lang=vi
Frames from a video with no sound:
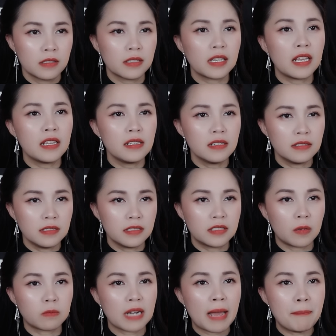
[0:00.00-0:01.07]
Tiếng người
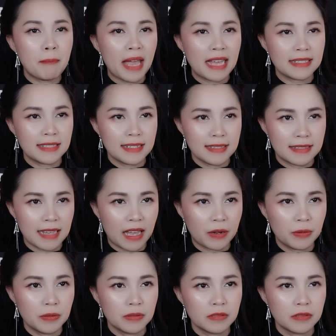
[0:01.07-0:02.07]
trong đám ma xì xào.